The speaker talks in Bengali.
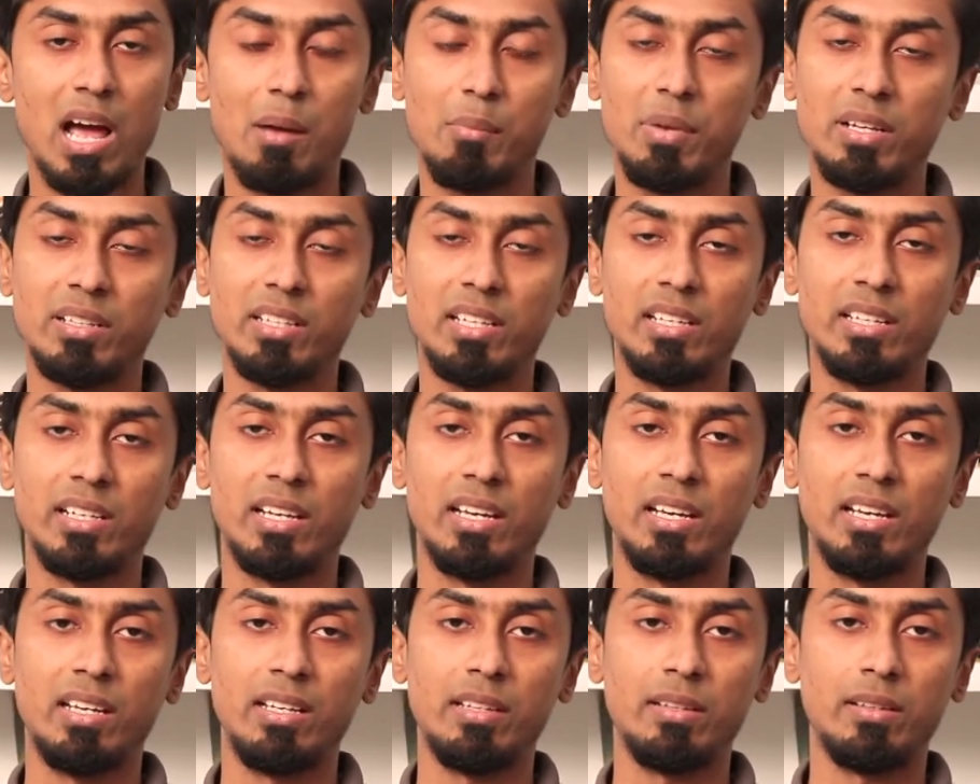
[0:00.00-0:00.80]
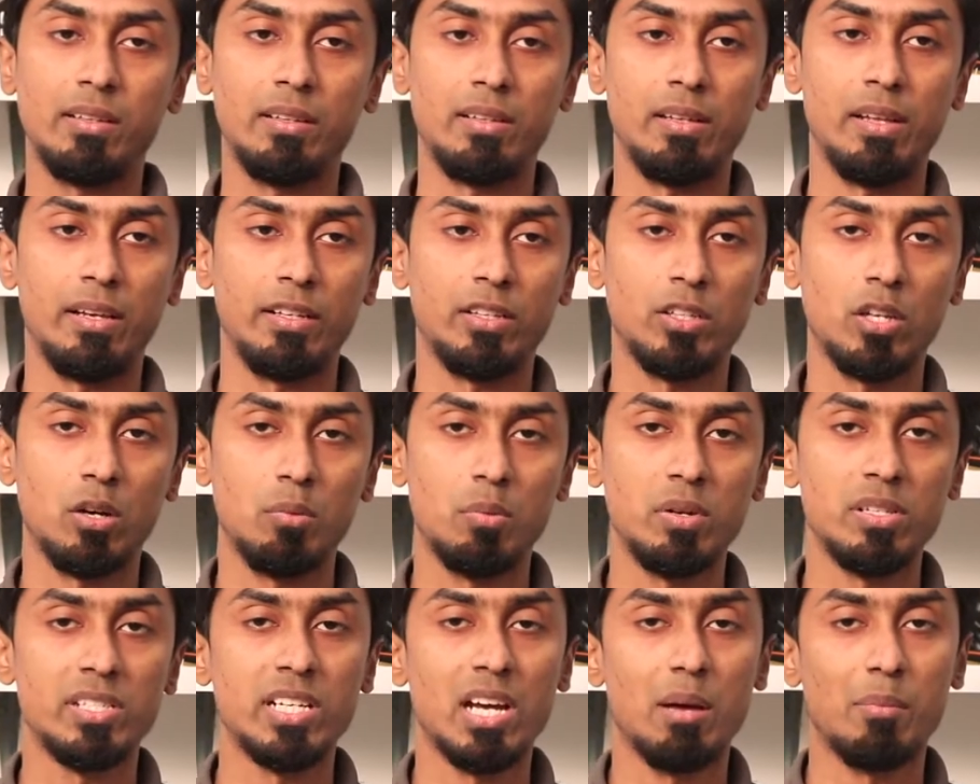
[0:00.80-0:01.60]
আমাদেরকে দেখতে
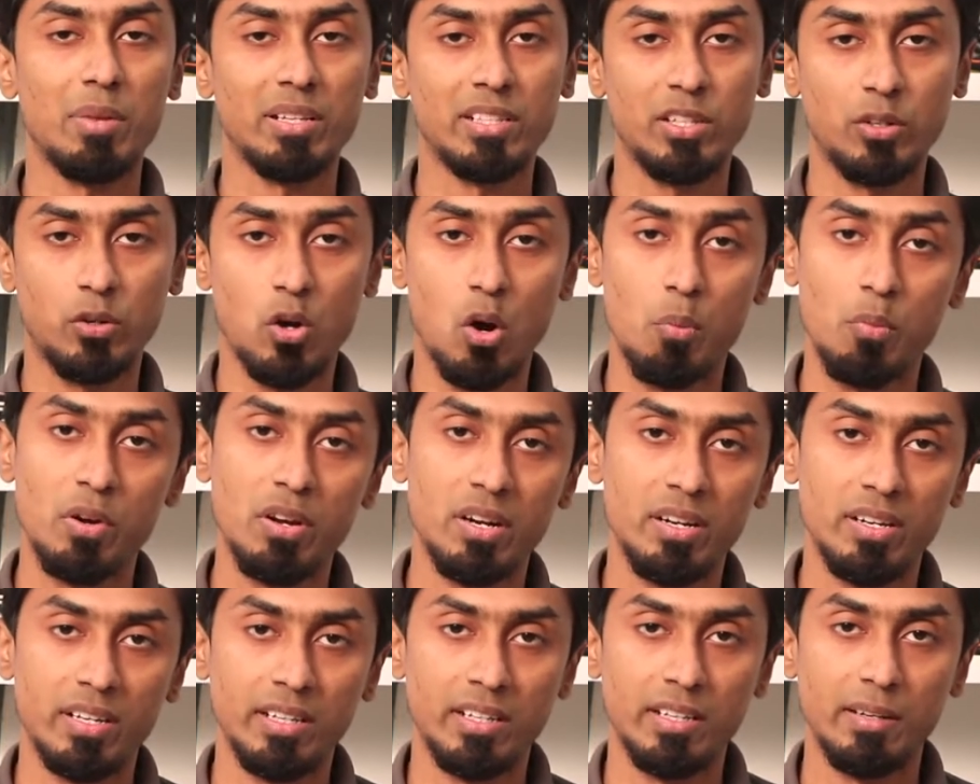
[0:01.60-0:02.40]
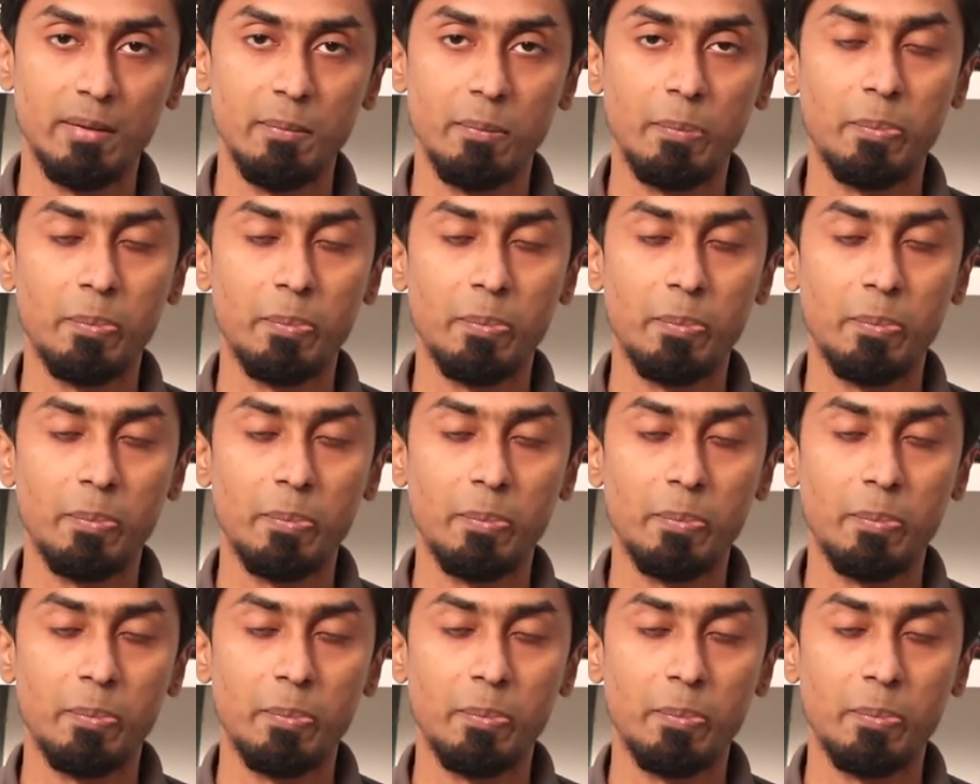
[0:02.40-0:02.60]
হবে যে আমাদের কমিউনিটি